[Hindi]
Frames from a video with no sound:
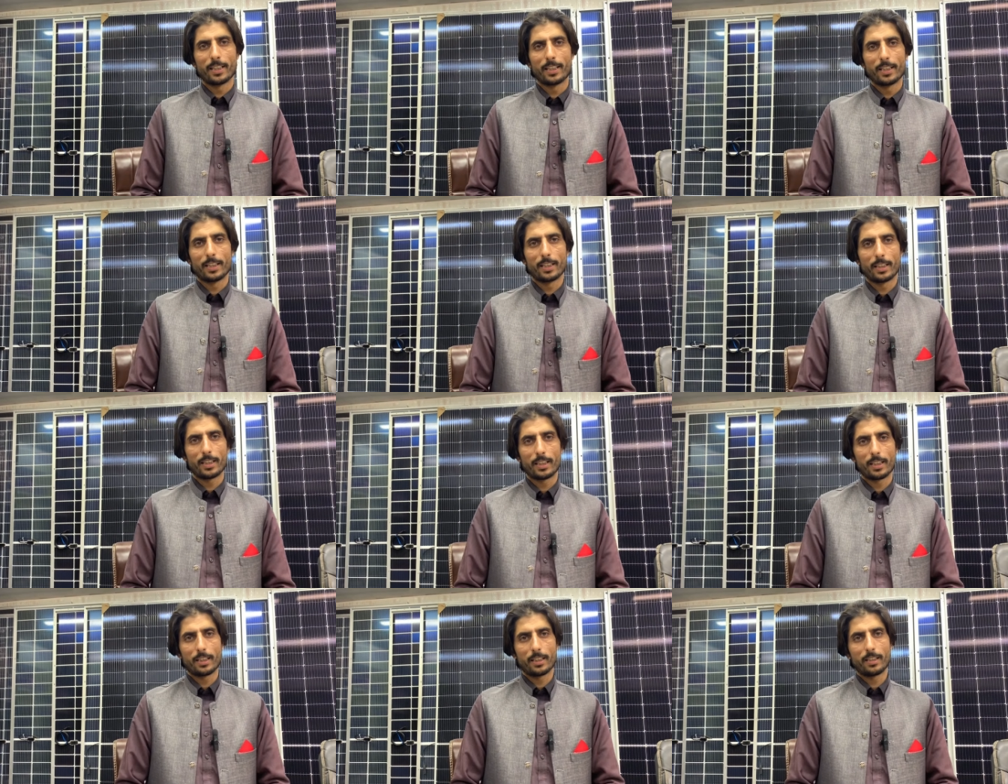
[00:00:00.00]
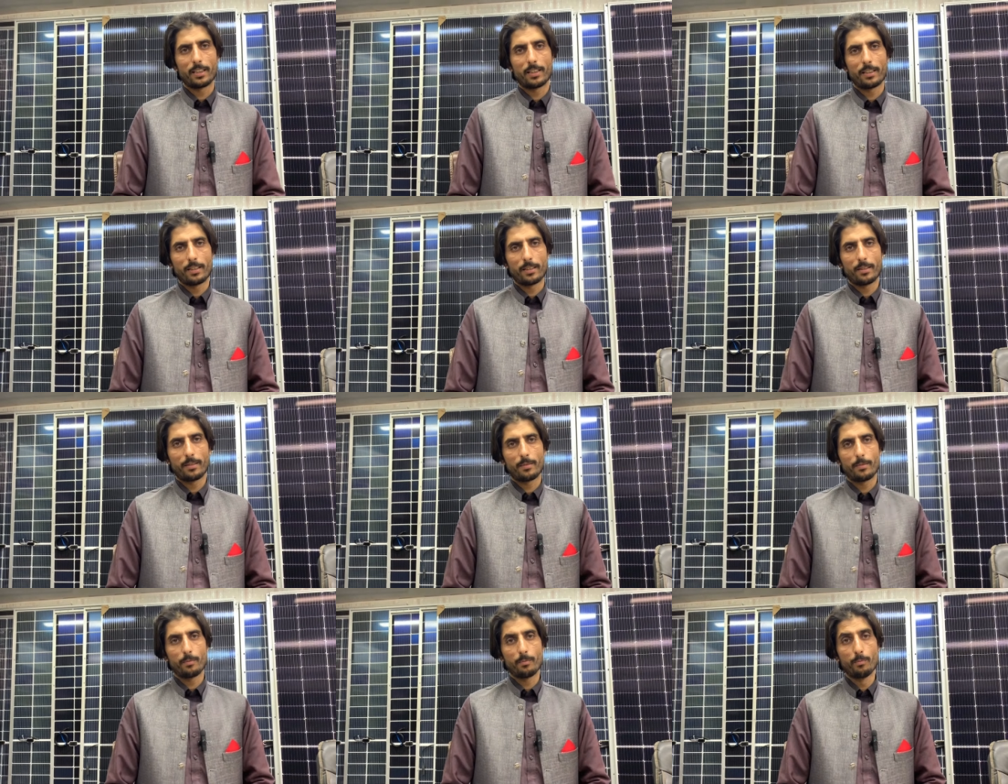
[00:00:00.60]
तो मतलब काफी
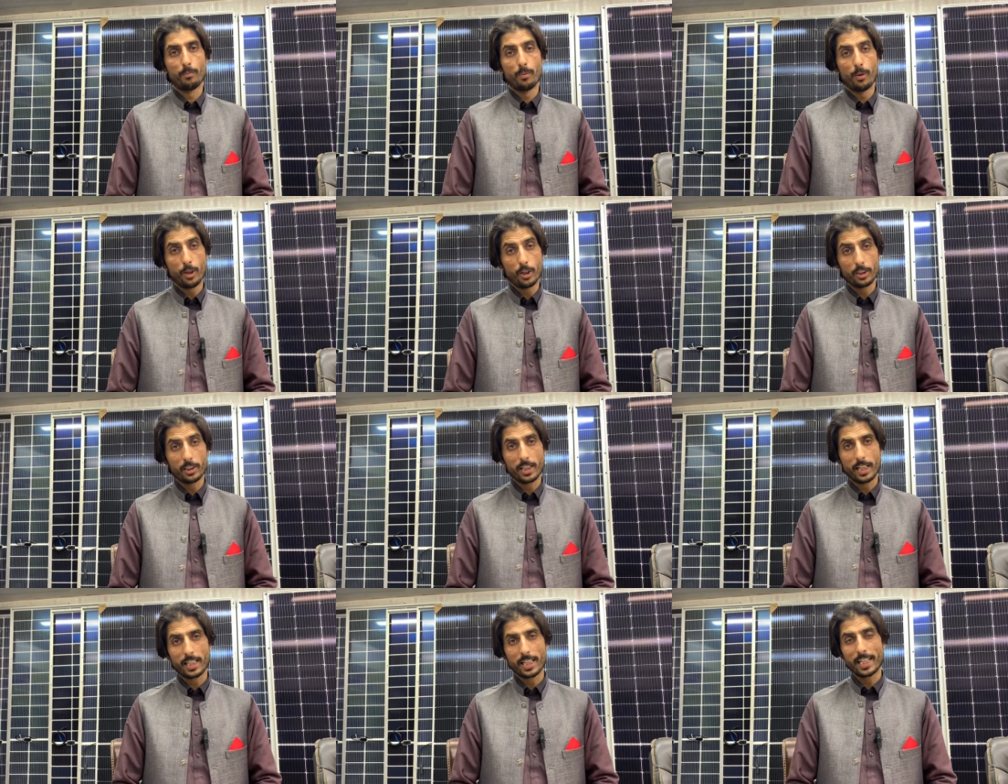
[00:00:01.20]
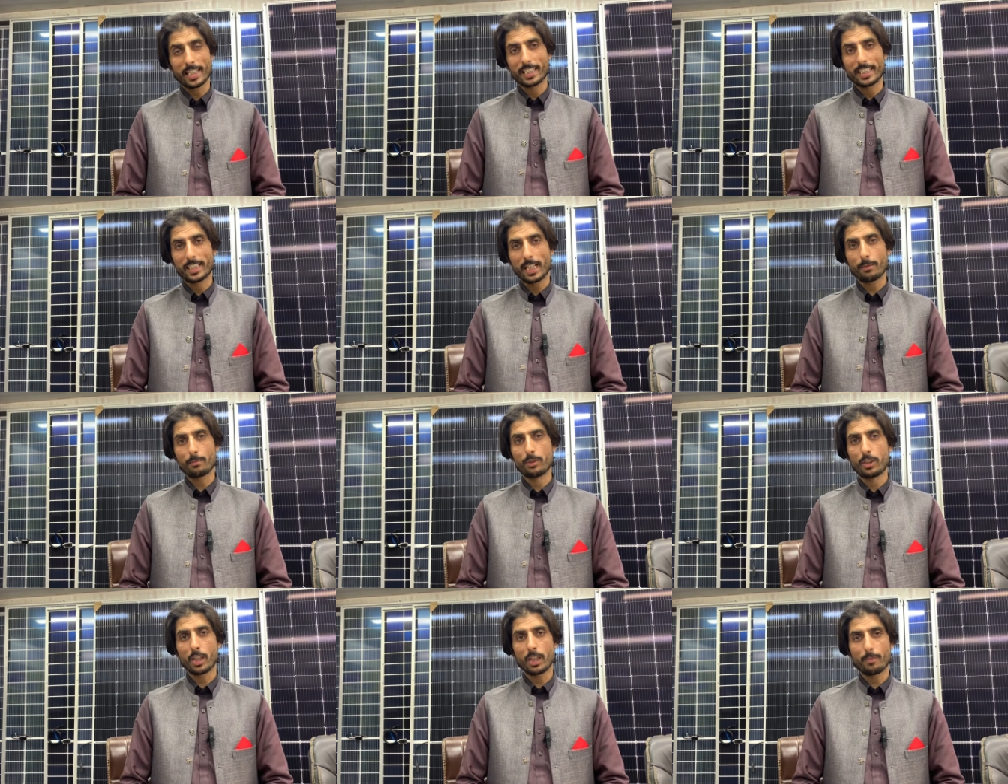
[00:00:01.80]
डिफरेंस है बहुत ज्यादा इस
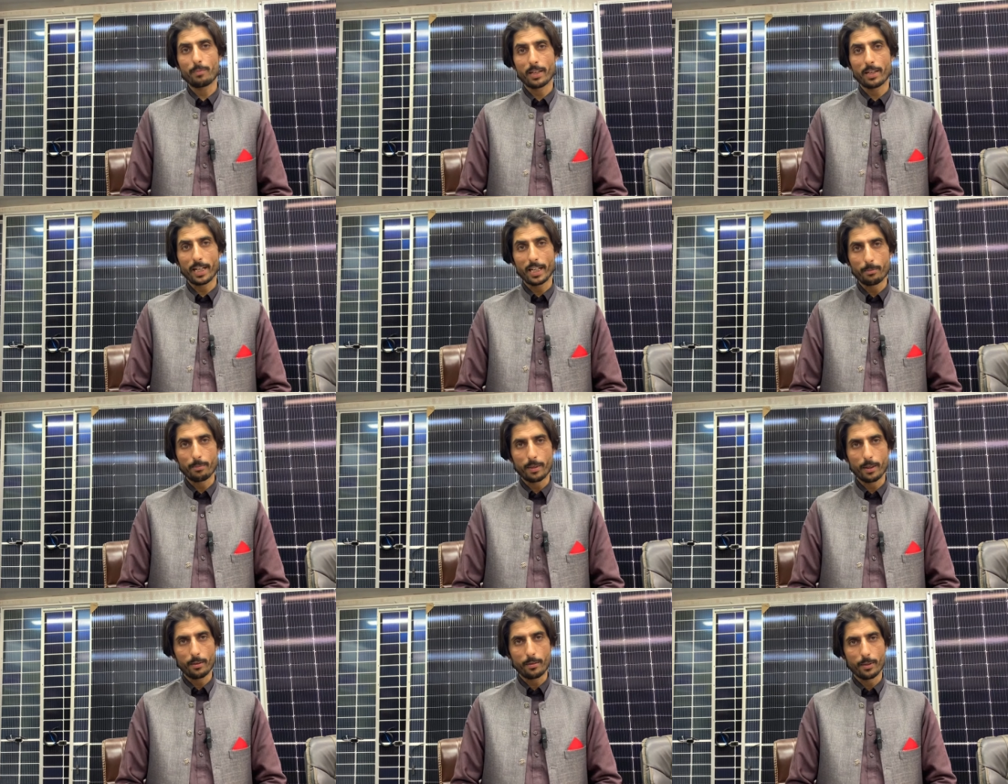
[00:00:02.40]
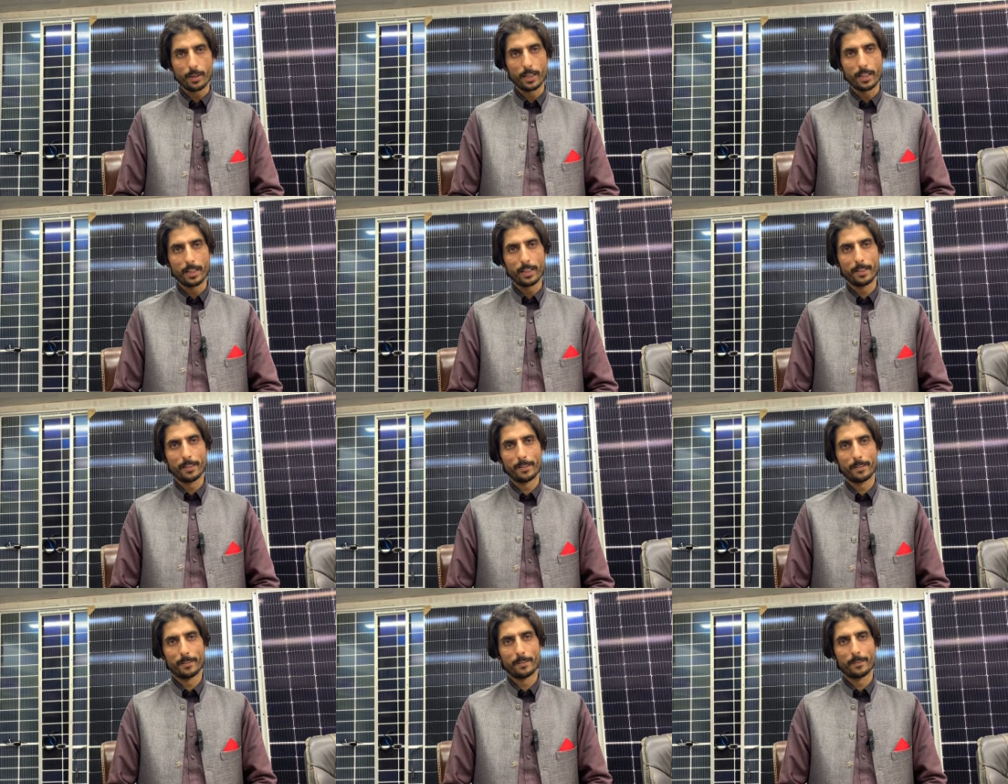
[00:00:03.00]
टाइम चीप रेट मतलब
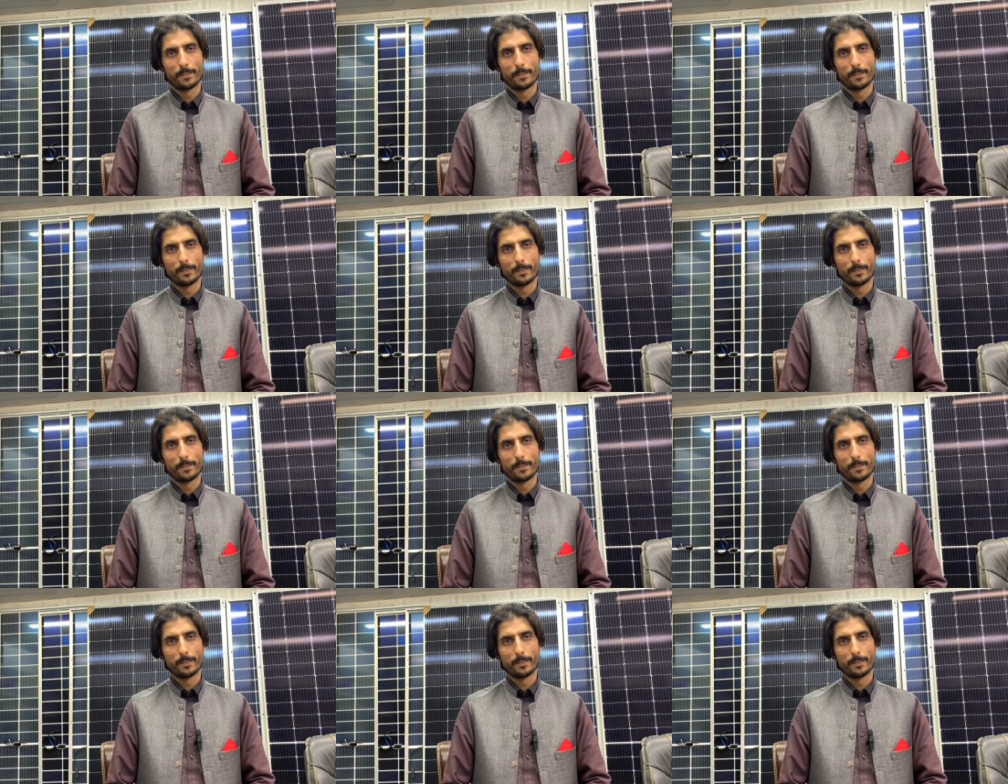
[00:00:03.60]
जो